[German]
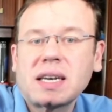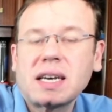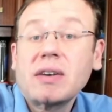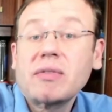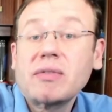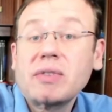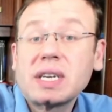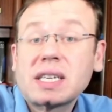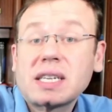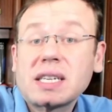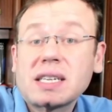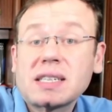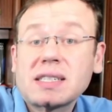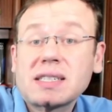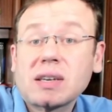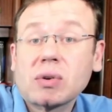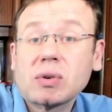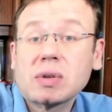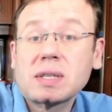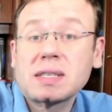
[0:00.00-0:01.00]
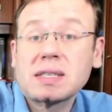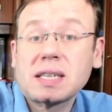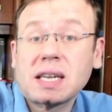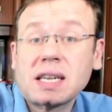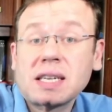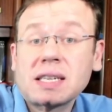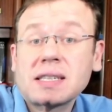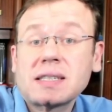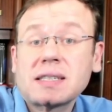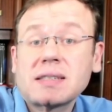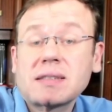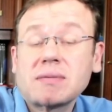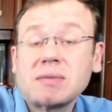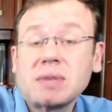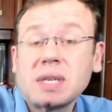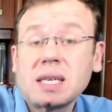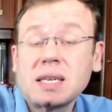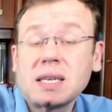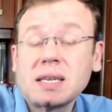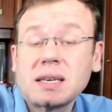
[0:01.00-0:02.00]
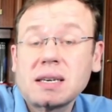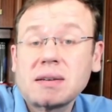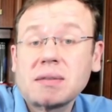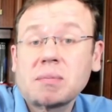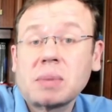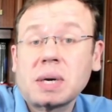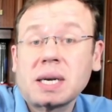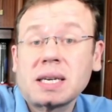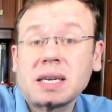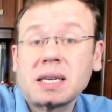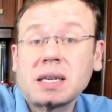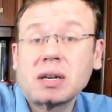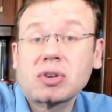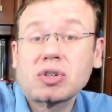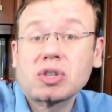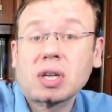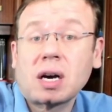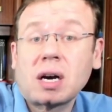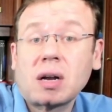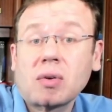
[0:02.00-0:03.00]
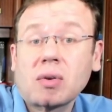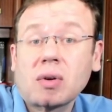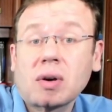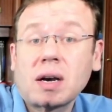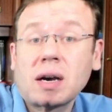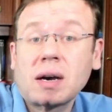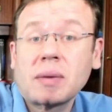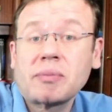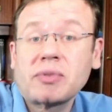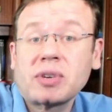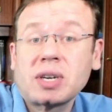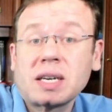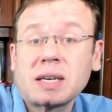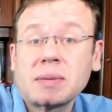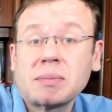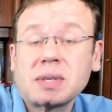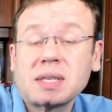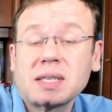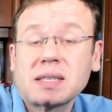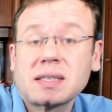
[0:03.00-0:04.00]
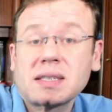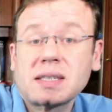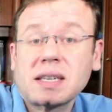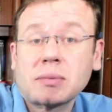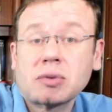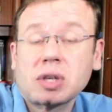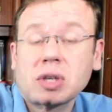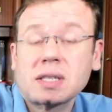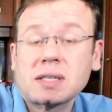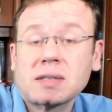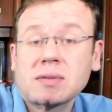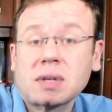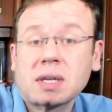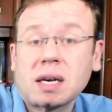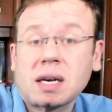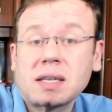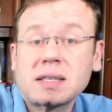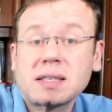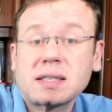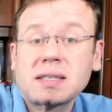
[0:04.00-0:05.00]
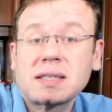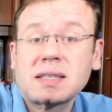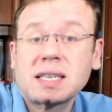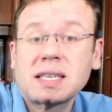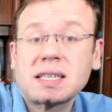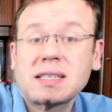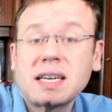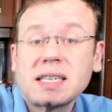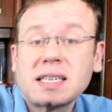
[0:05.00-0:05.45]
Wichtig ist auch Distanz. Wie bei jeder Strahlung haben wir eben dieses Abstandsquadratsgesetz,